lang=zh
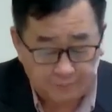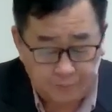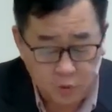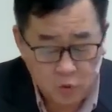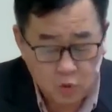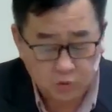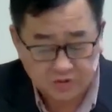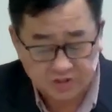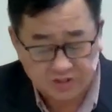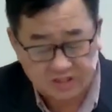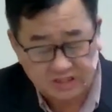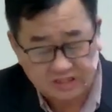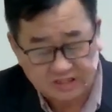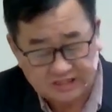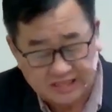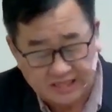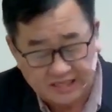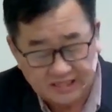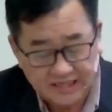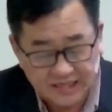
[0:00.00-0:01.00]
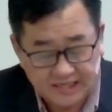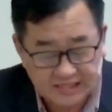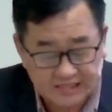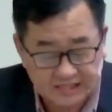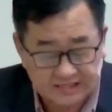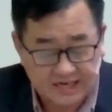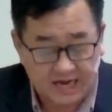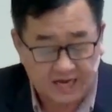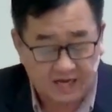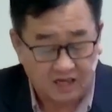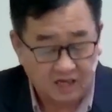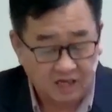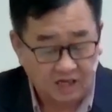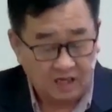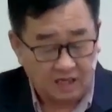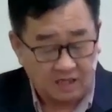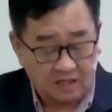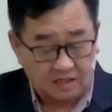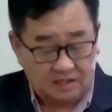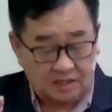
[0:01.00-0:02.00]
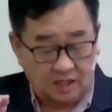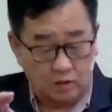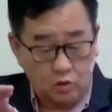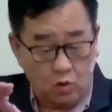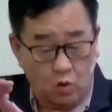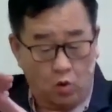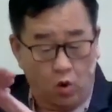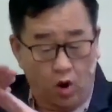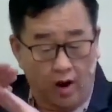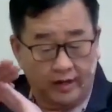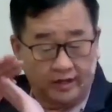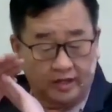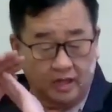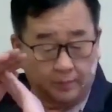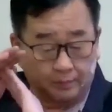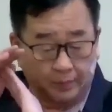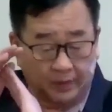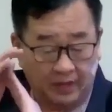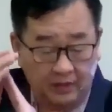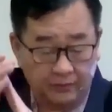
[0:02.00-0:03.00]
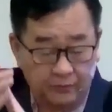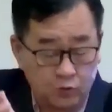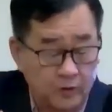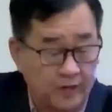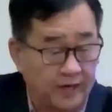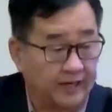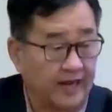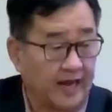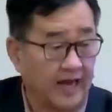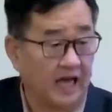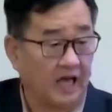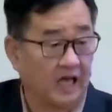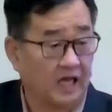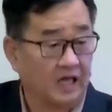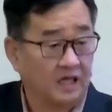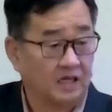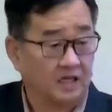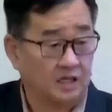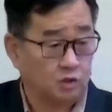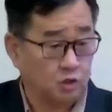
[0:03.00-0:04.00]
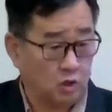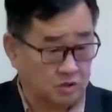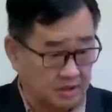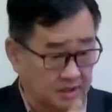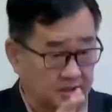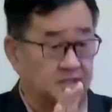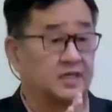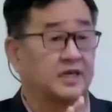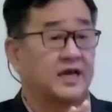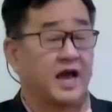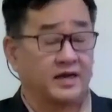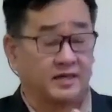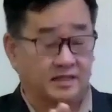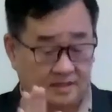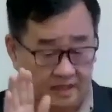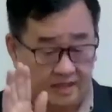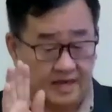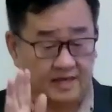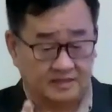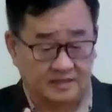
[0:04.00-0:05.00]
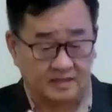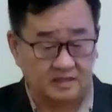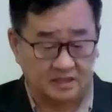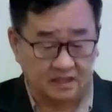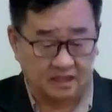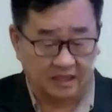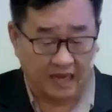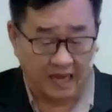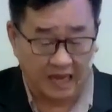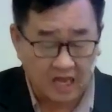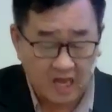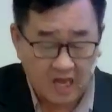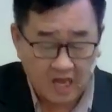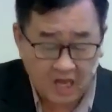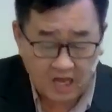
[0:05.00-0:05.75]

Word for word: 不止得医治呢，神换了一个皮肤给他，你坐圣经看，你去看圣经啊，